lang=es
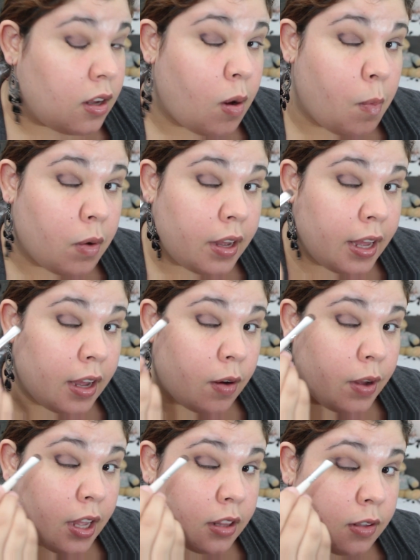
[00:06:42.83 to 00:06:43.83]
como que
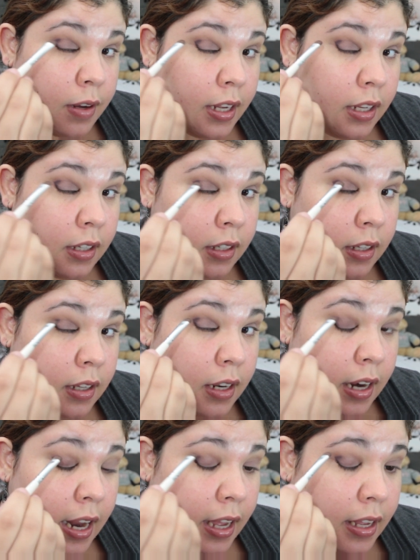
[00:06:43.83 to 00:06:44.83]
cogiendo ahí
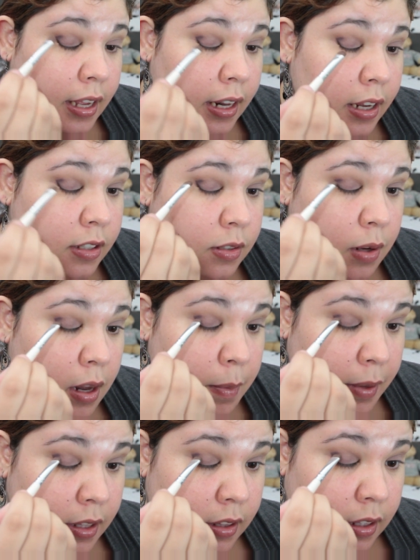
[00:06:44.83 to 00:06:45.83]
la esquina
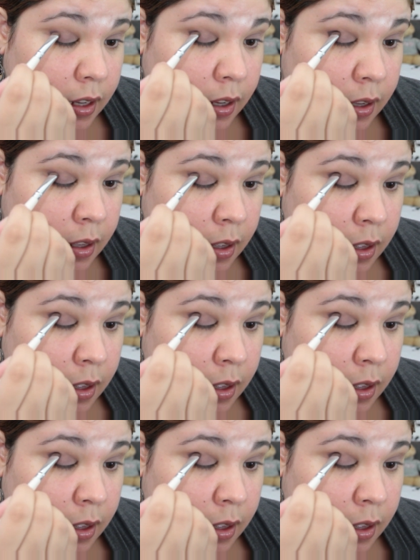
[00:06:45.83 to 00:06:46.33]
solamente